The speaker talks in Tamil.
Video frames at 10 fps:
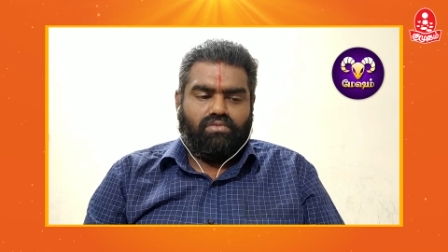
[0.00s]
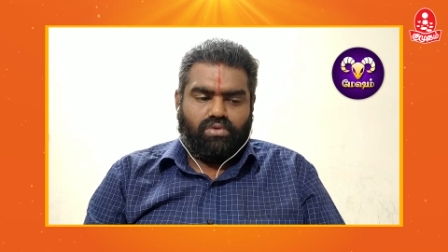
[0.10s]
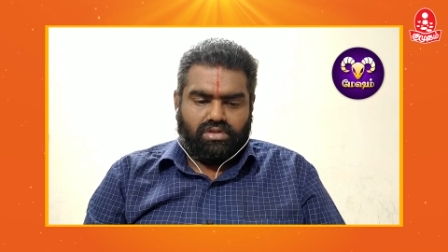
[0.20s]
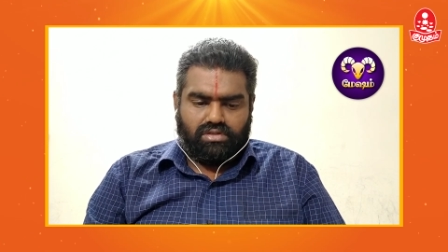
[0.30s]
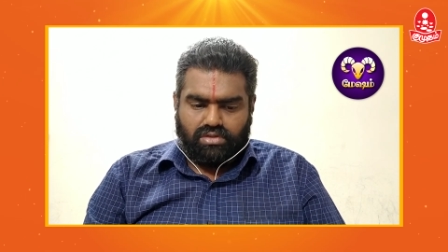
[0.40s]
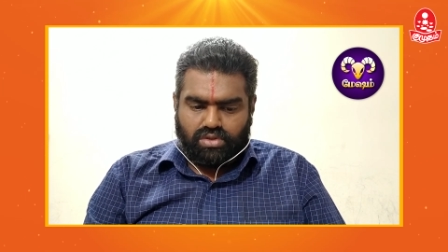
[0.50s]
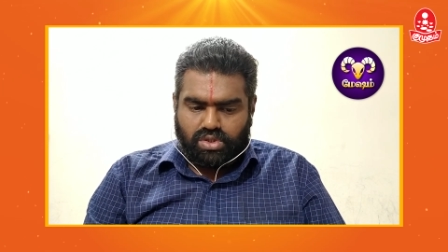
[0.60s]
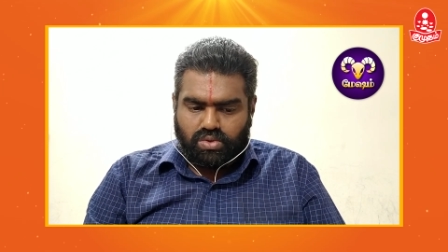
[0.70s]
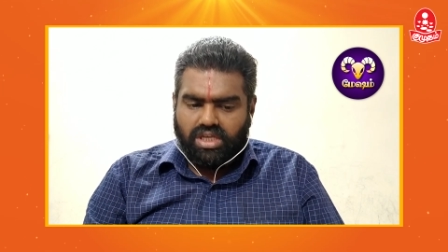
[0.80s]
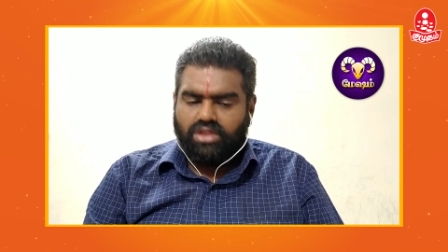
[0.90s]
ஒரு
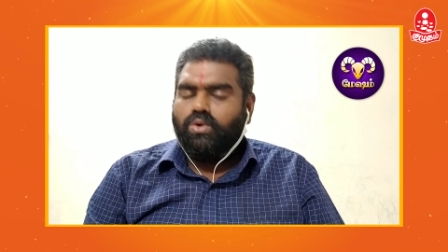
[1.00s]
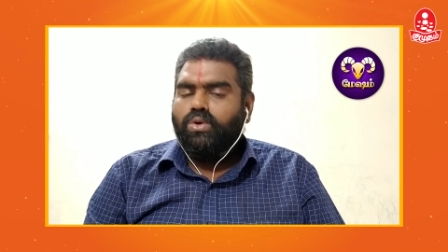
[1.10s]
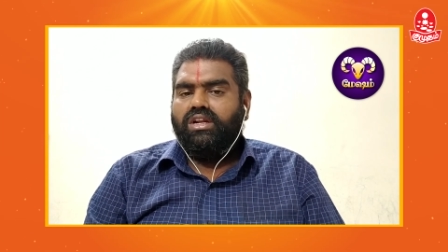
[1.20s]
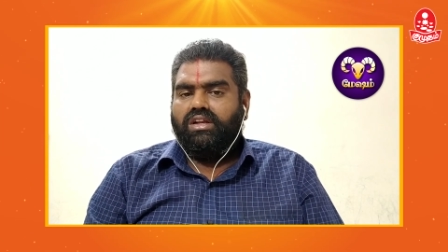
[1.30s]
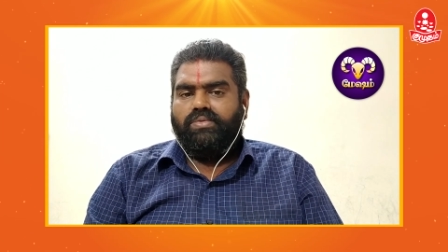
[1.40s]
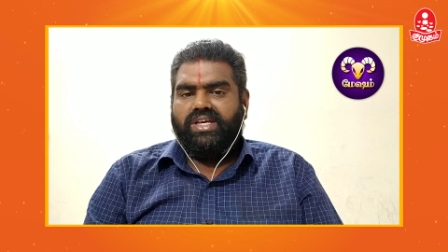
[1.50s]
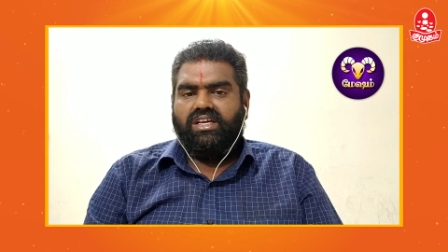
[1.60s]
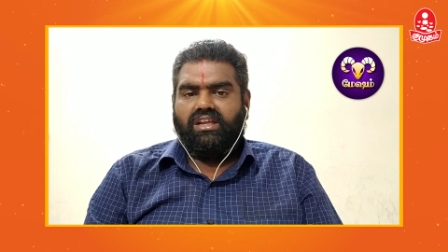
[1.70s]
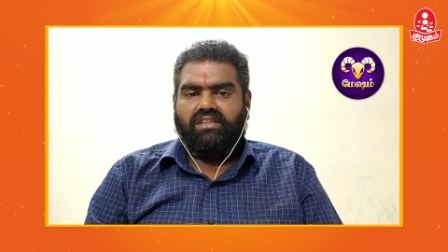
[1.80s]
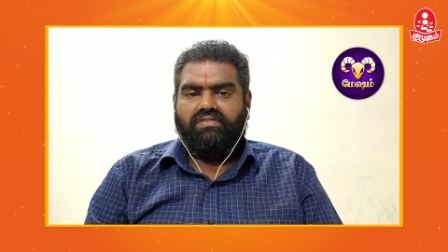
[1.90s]
சுய தொழில்
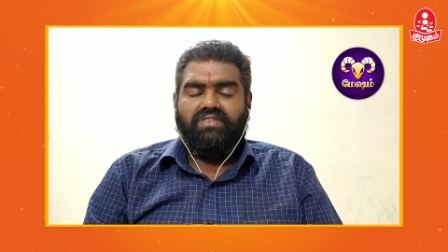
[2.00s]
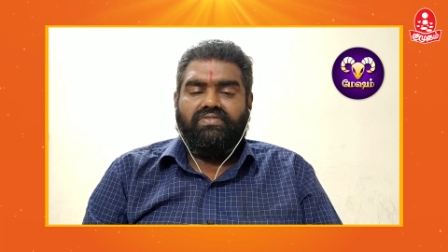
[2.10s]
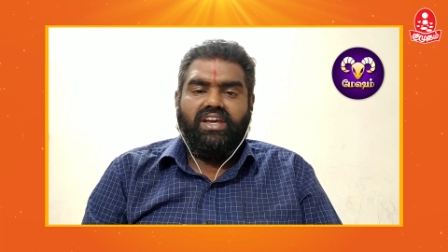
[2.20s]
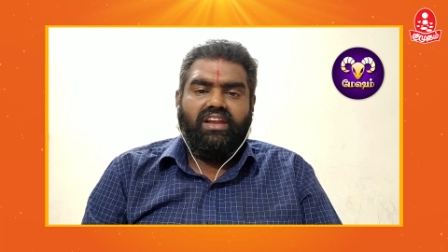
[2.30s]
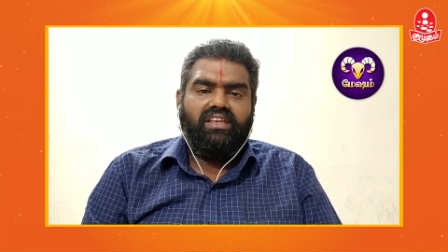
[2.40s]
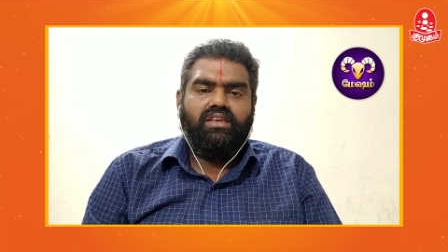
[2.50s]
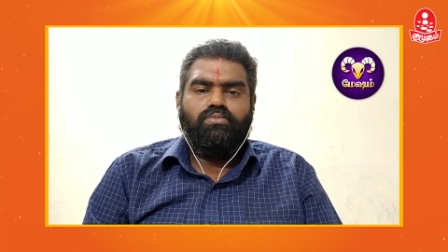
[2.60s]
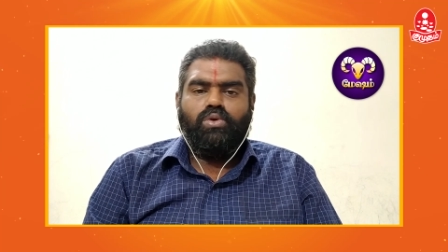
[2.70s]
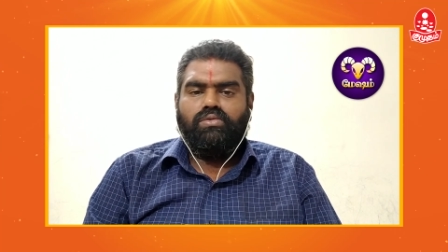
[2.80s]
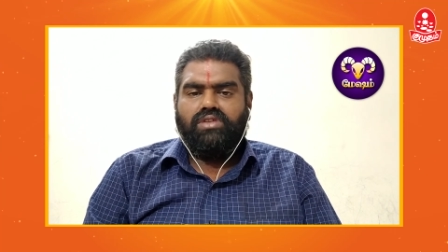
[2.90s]
அப்படிங்கிறத விட வேலைக்கு
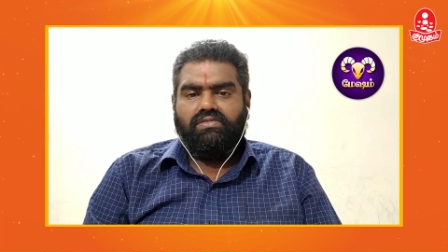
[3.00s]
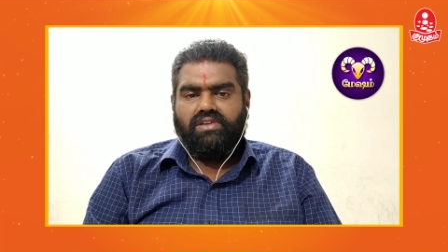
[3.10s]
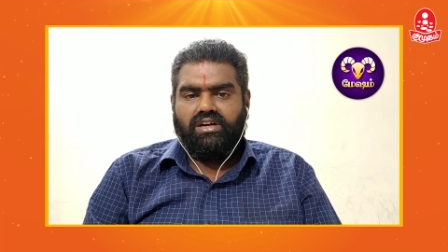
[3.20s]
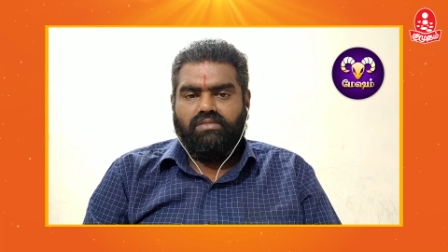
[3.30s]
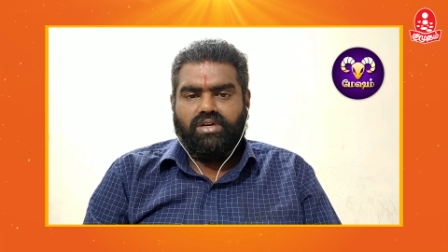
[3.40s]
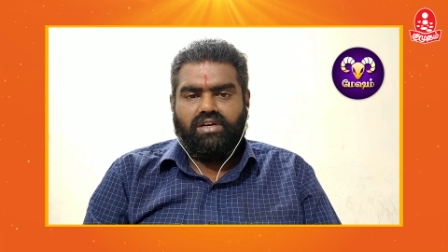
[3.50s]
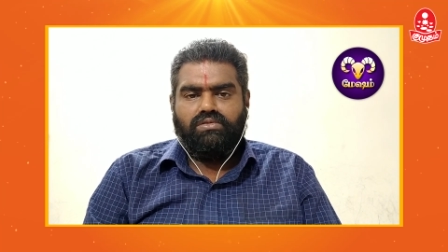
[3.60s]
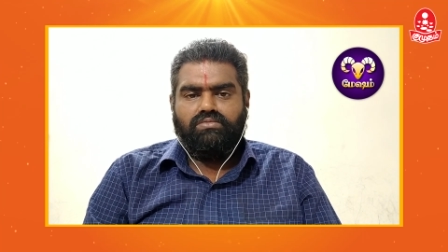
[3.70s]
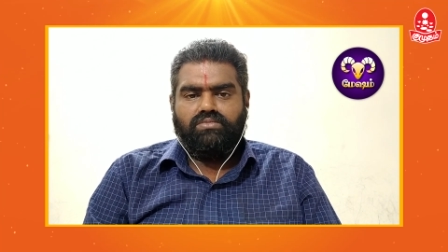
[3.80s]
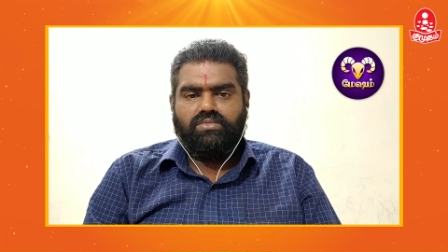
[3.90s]
போவதை இவர்கள்
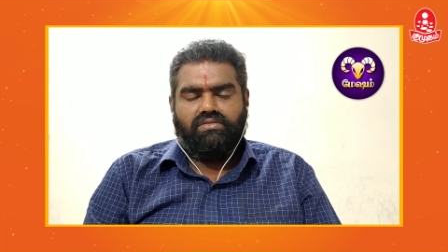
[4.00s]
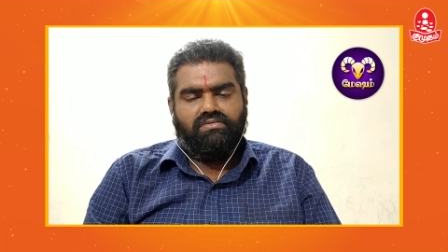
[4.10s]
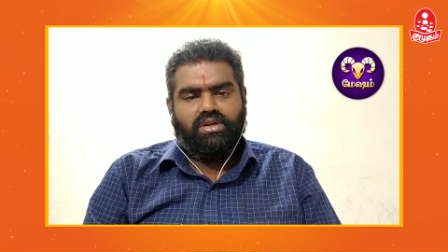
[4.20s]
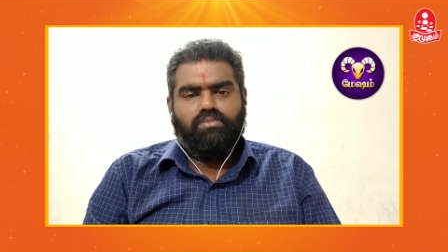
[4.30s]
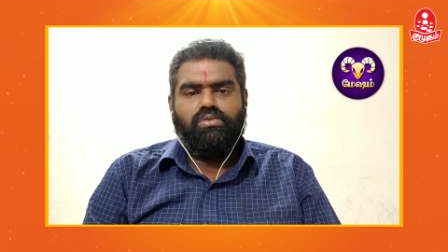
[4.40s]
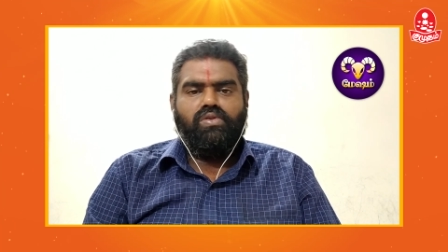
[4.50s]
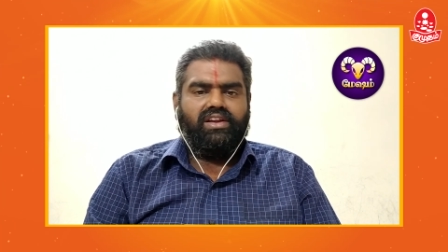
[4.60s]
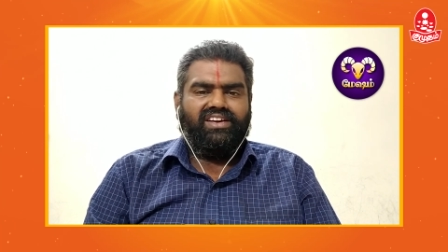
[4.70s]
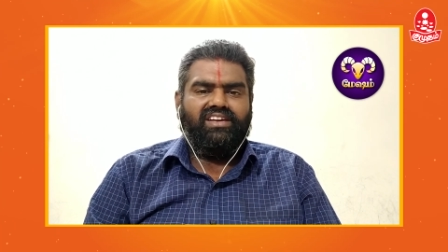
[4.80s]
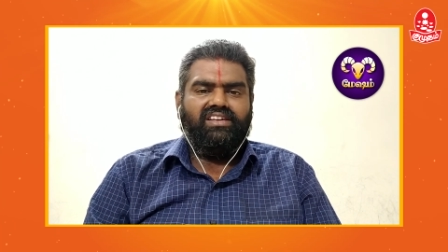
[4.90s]
மிகவும்
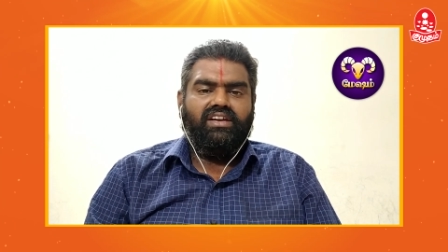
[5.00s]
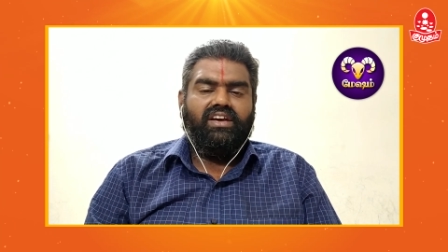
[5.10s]
விரும்புவார்கள்